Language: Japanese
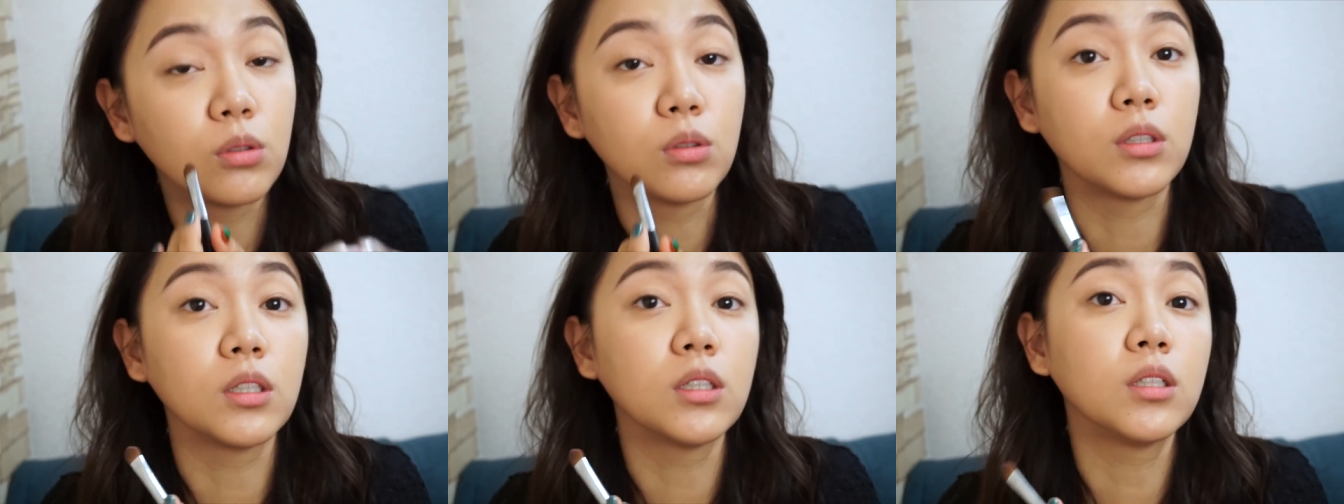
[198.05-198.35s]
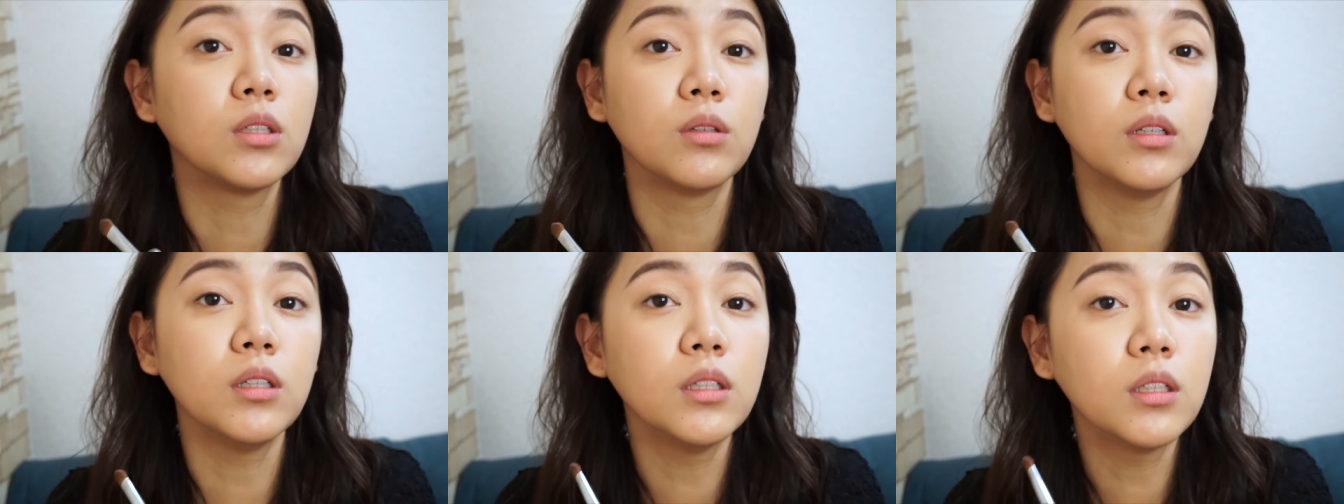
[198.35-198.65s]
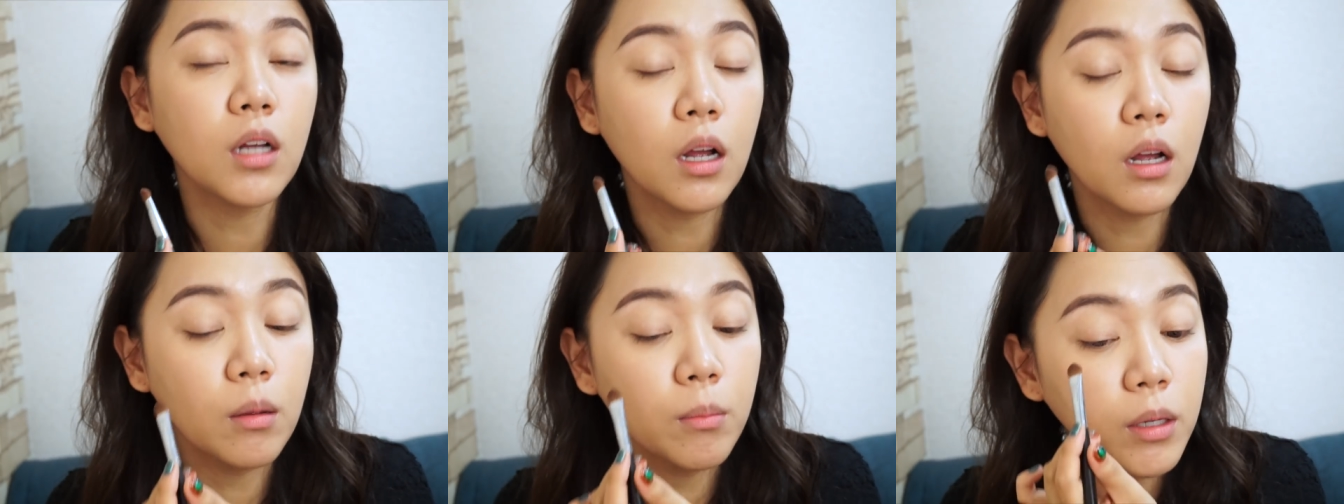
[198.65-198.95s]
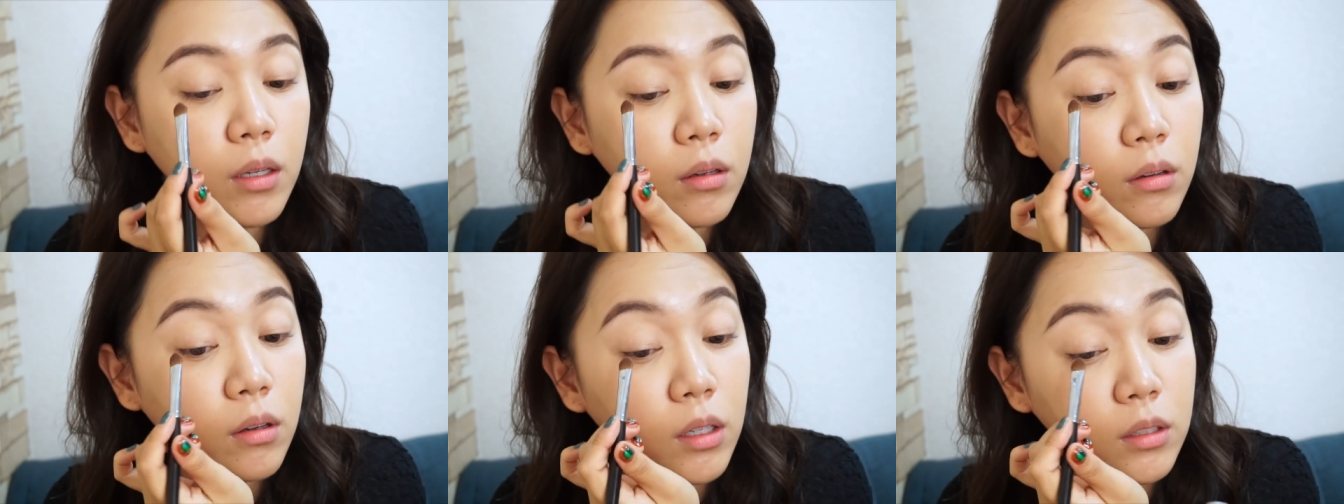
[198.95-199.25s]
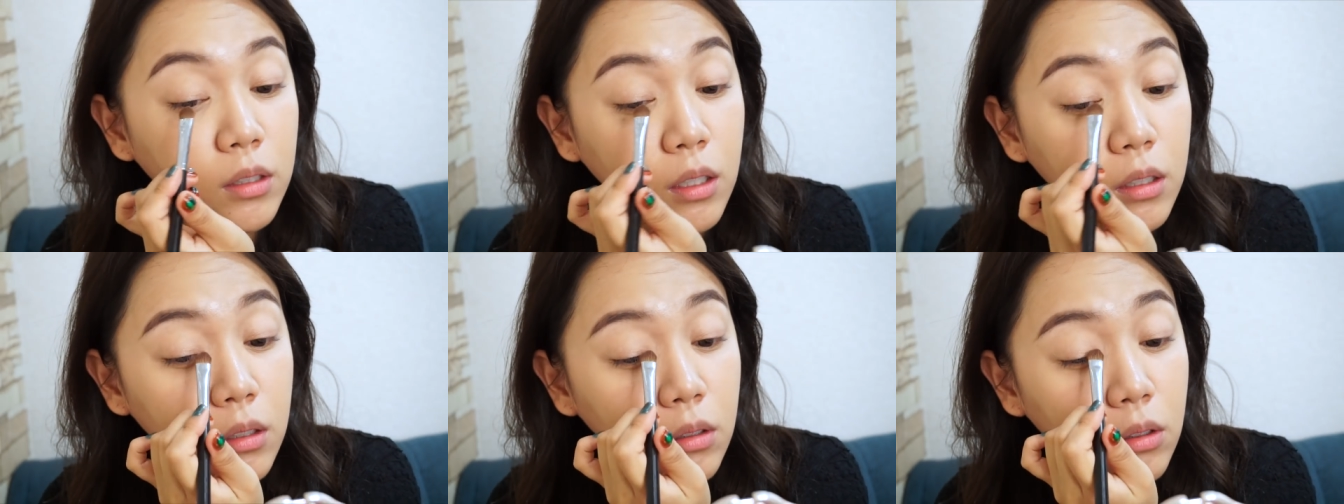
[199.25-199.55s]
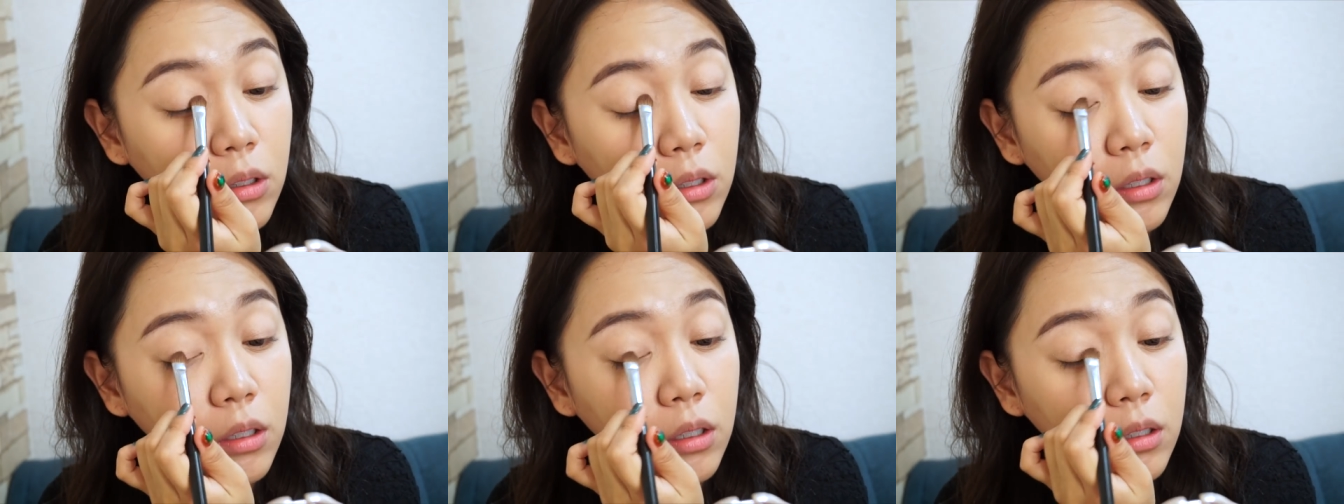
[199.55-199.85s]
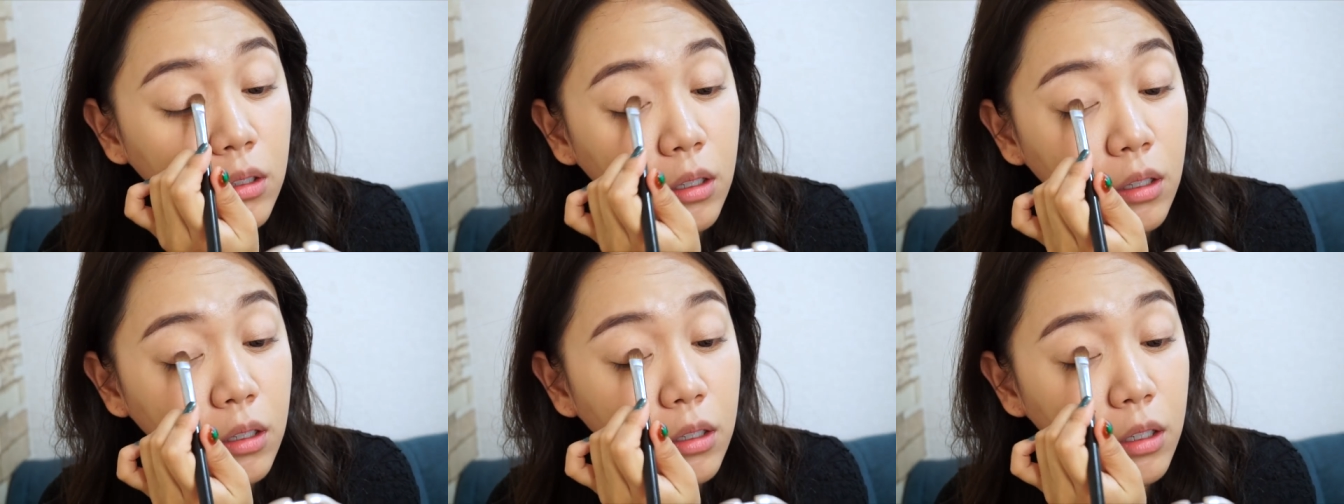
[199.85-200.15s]
うそう私のインスタを見てくださってる方
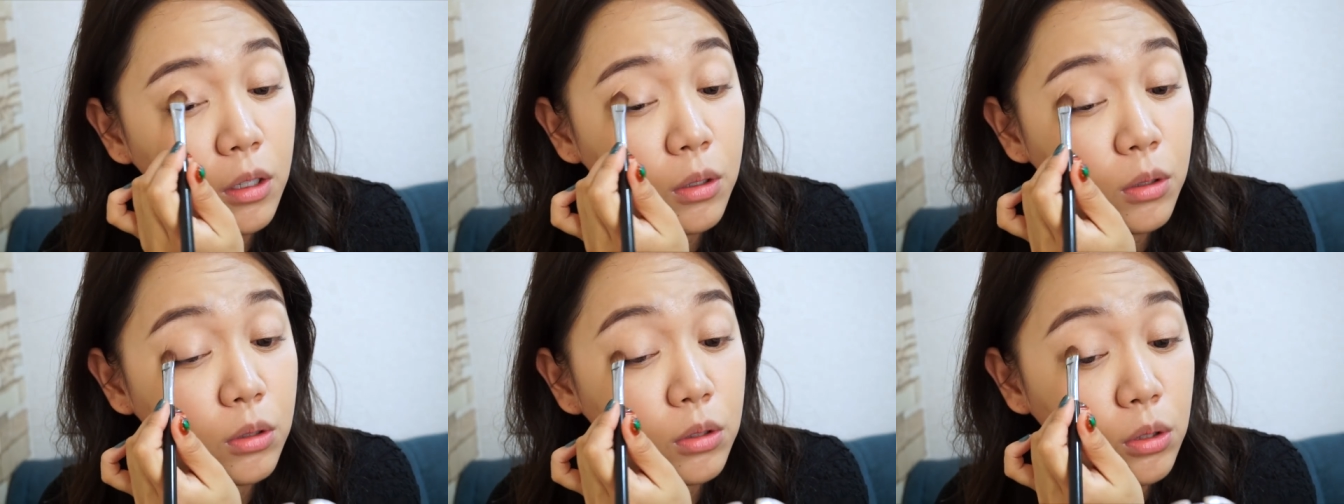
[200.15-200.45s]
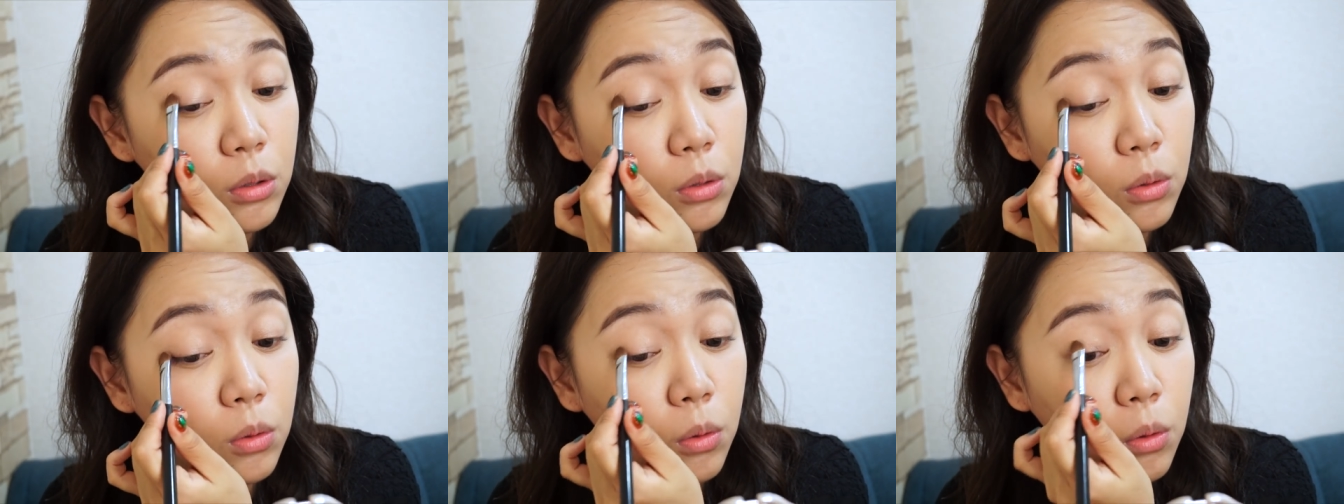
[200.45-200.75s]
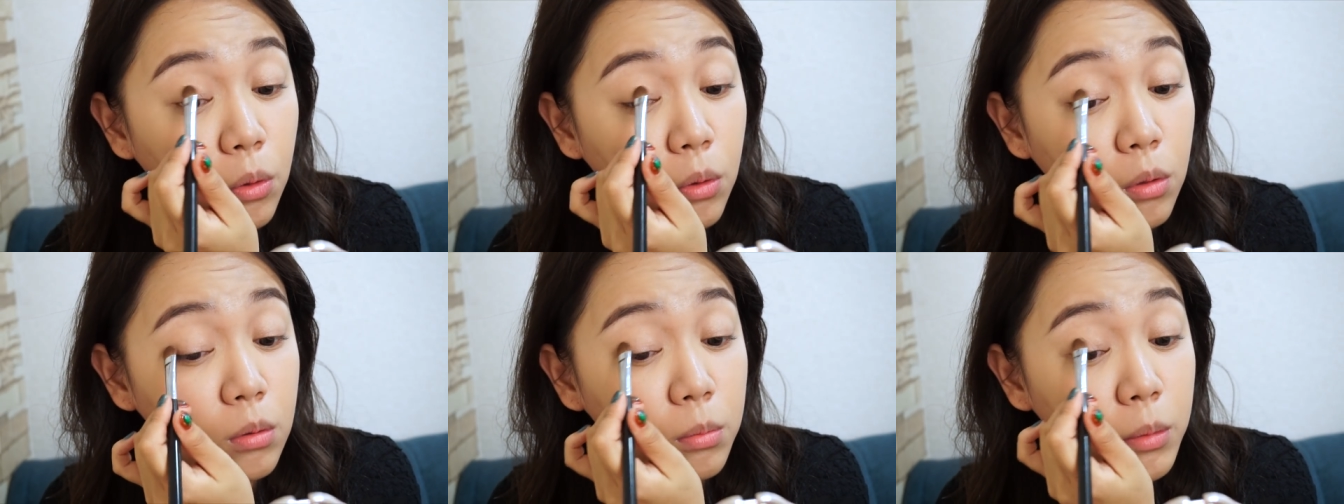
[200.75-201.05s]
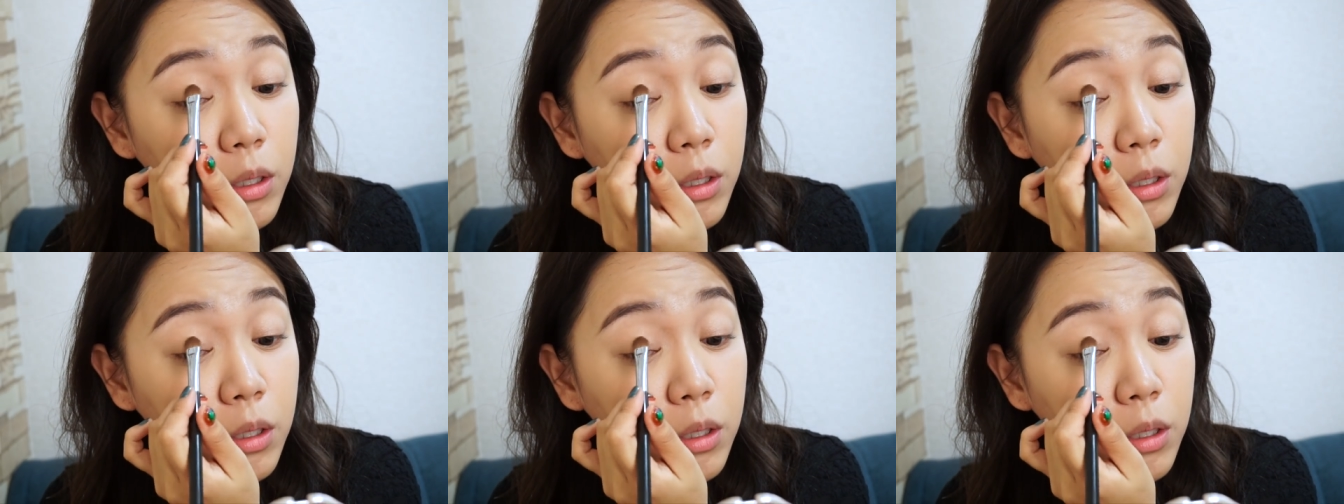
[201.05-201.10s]
だったらねよくその子